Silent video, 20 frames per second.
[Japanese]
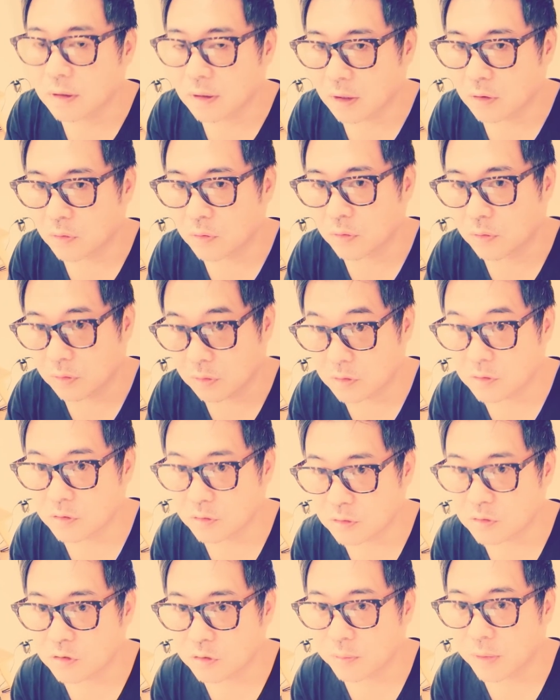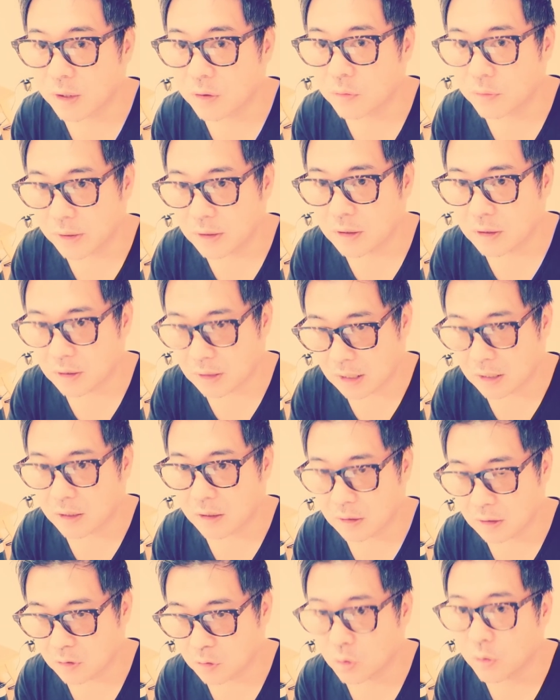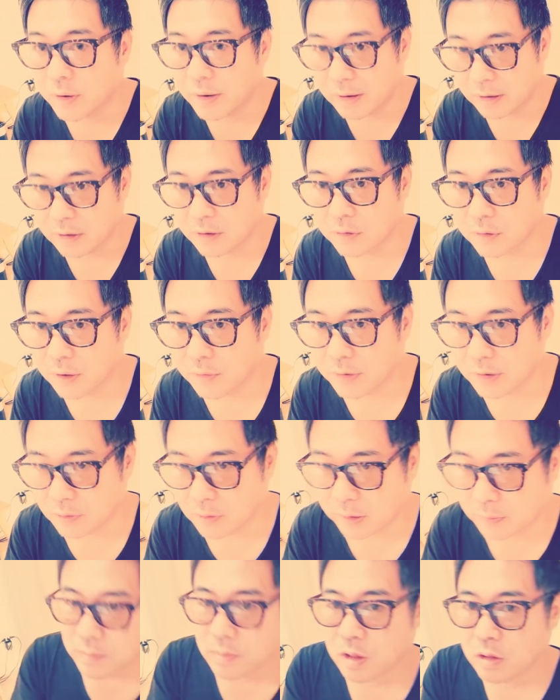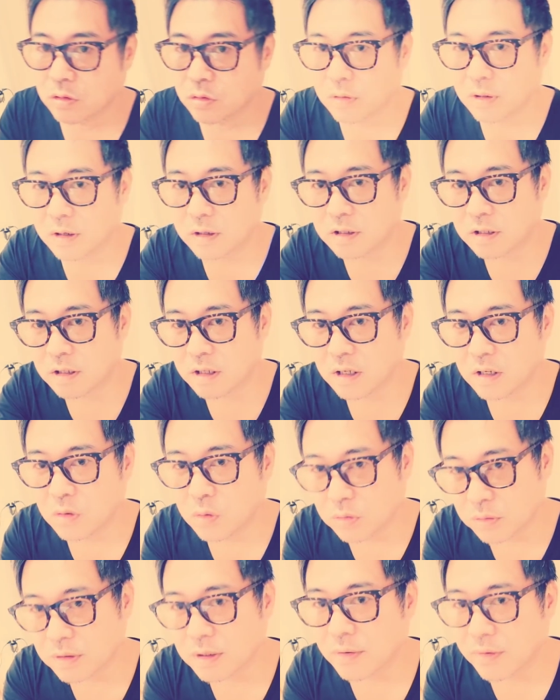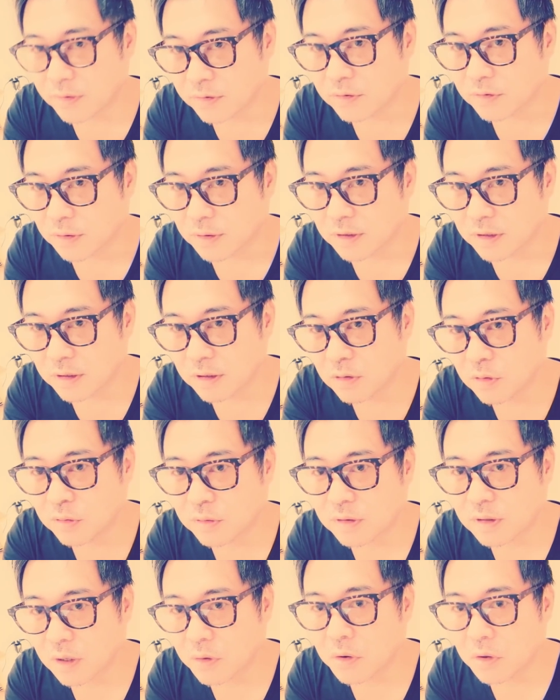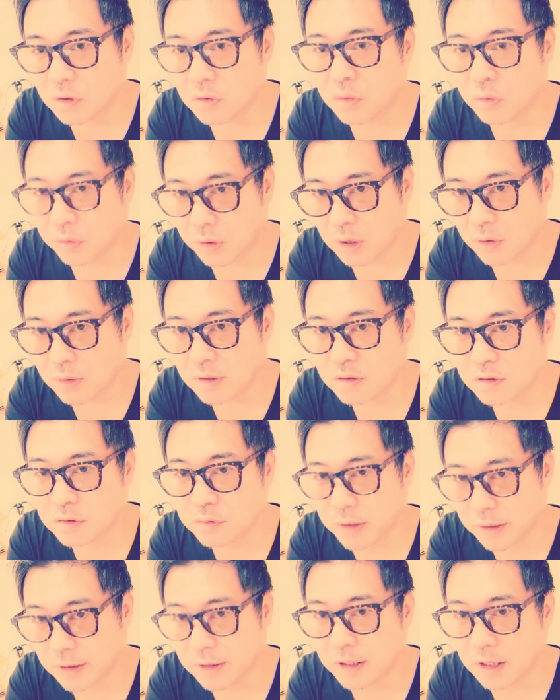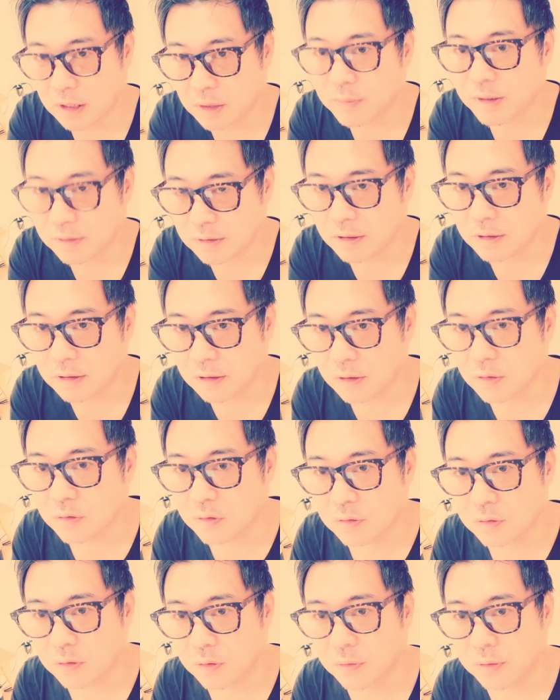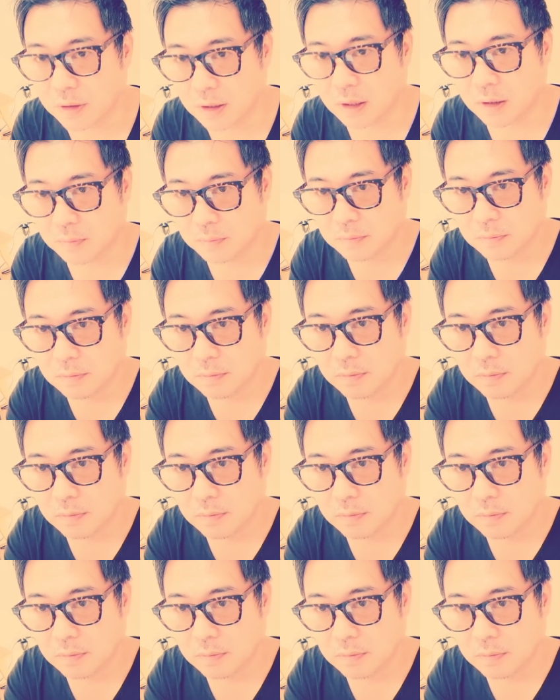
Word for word: あの、YouTuber のね、上げ、動画上げる側には。それが黄色く変わるんですよね。黄色く変わるとこれは収益できませんっていうような